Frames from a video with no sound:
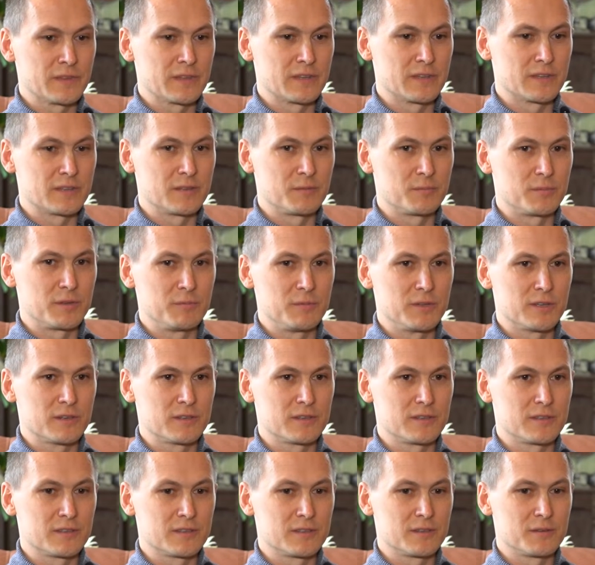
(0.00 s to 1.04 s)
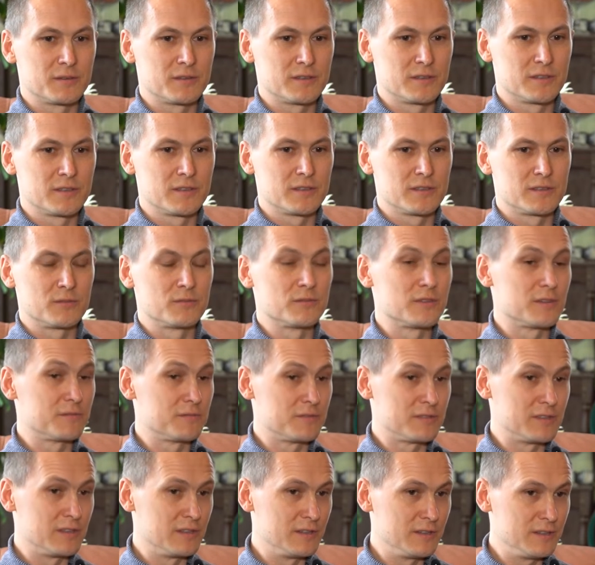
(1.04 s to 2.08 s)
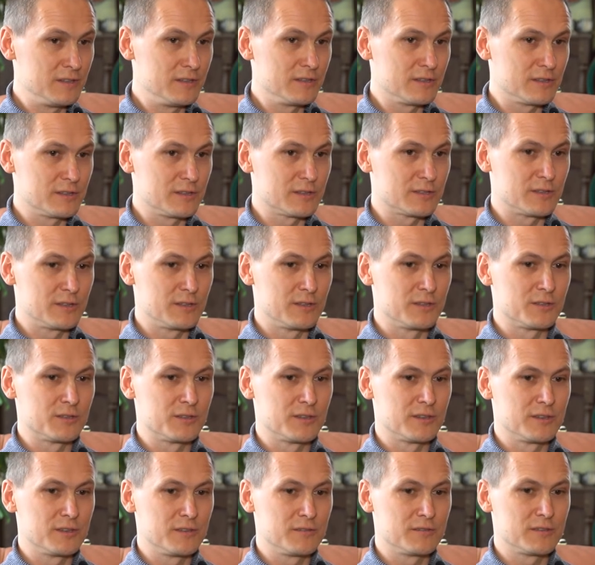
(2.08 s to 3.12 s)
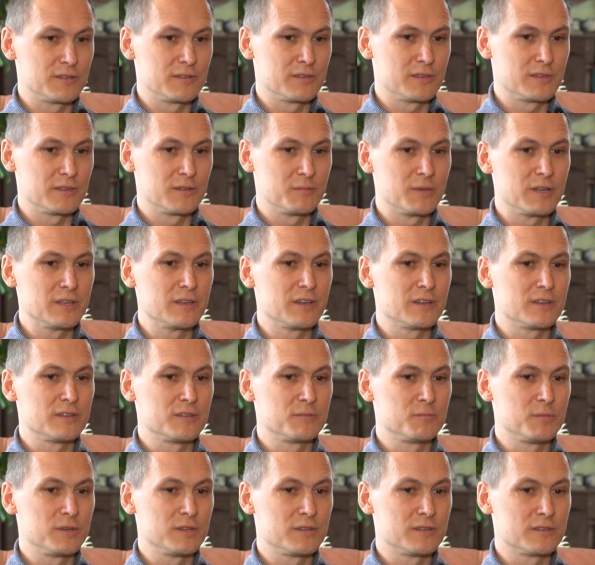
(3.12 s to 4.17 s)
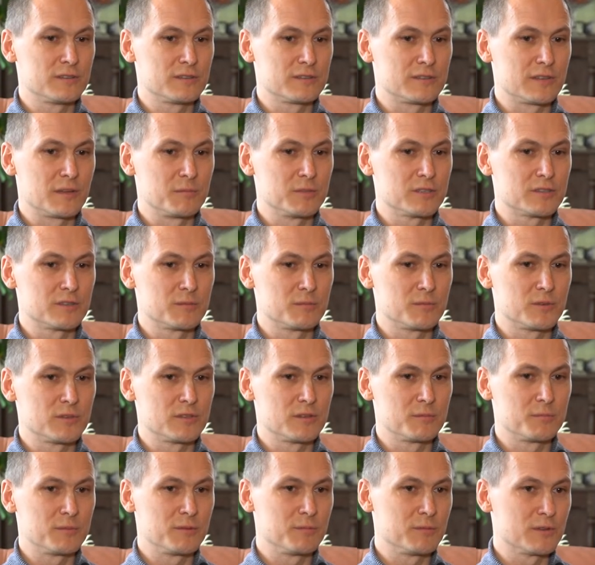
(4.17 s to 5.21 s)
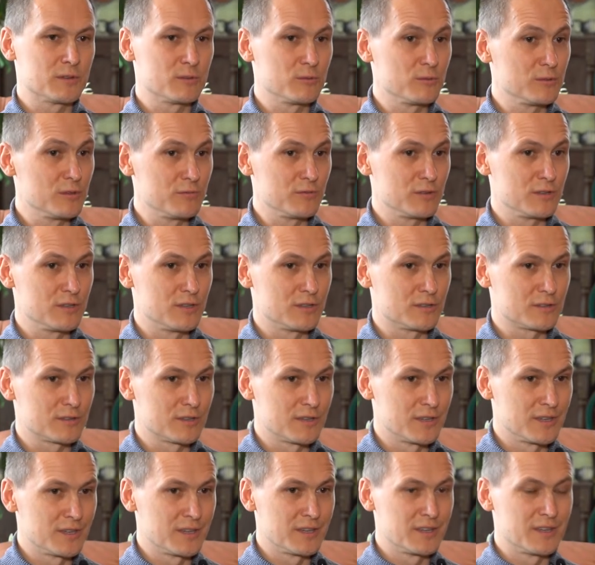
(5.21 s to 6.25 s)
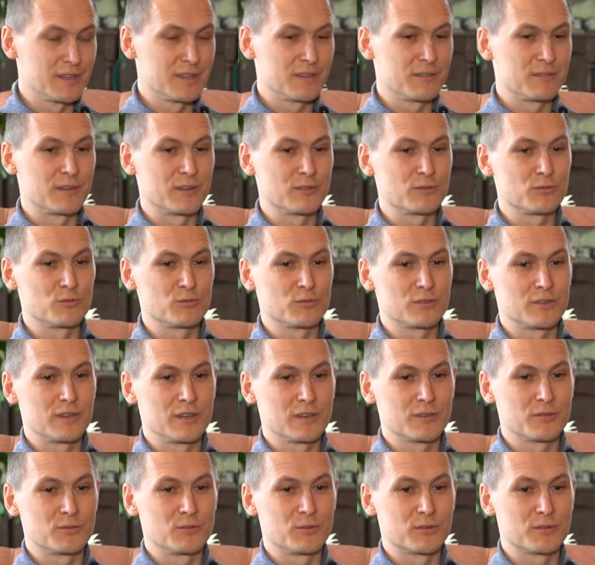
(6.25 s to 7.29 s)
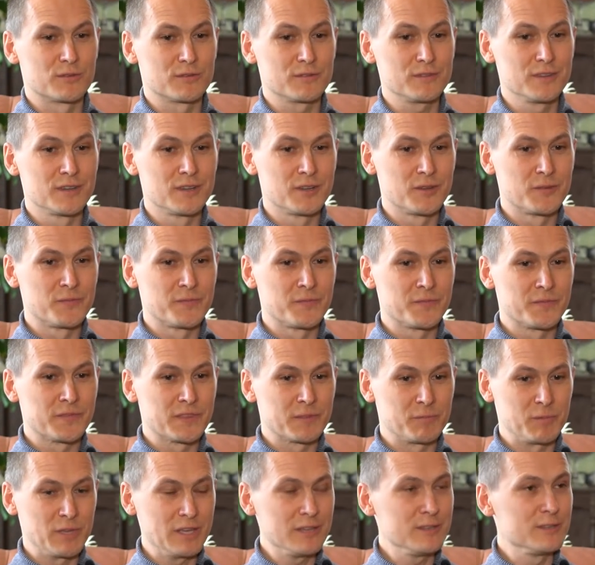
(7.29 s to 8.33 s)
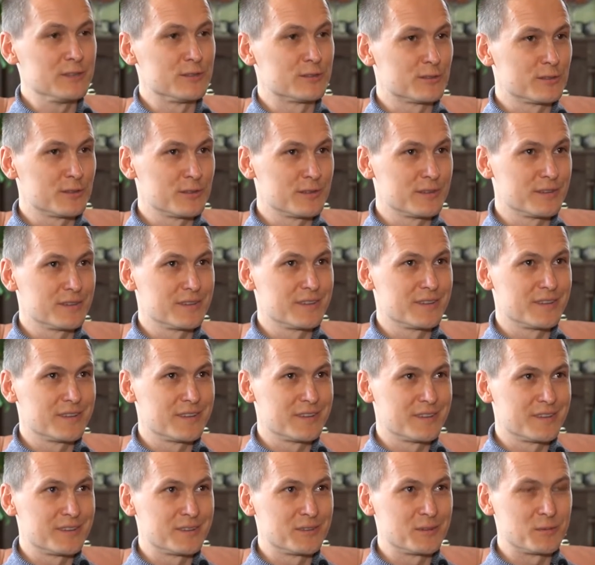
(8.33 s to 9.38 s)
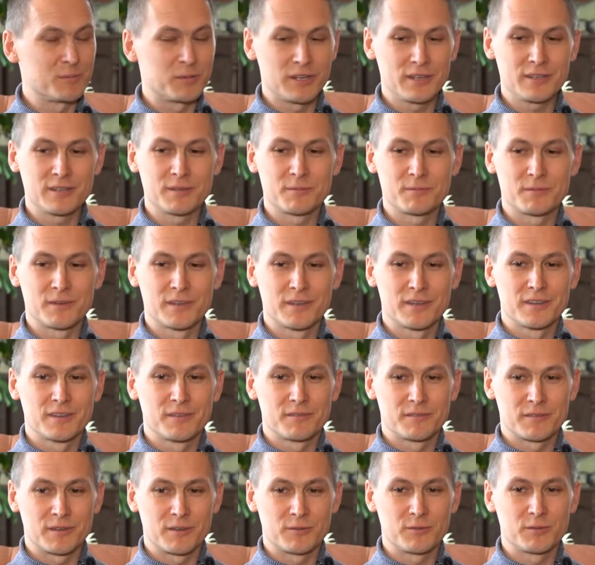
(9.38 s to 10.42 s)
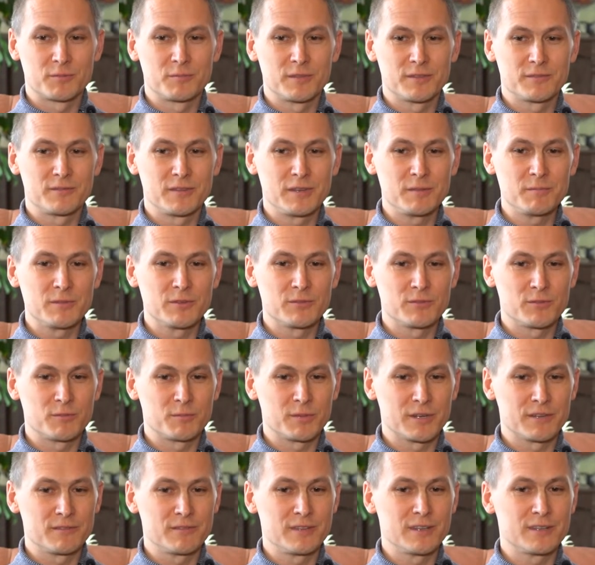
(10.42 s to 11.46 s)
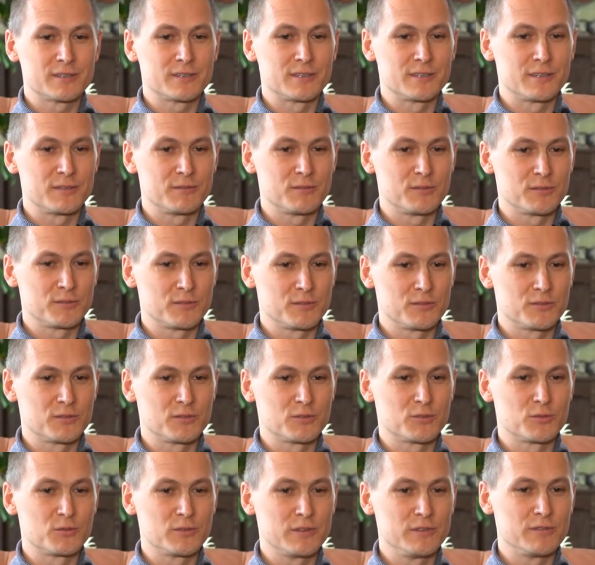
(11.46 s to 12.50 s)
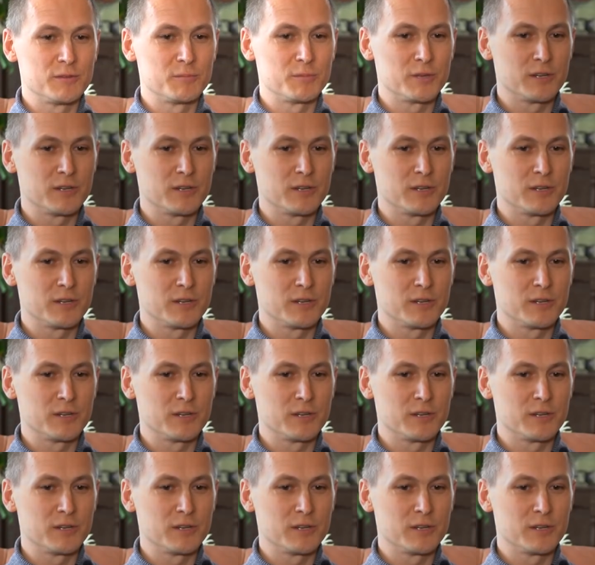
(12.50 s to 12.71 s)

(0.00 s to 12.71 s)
Э, например, иногда, ну, все лидеры настоящие, они всегда не боялись быть сами собой. Например, Луи де Финес, французский актер, он пианист, но при этом в какой-то момент времени у него проявлялась эта его шутливая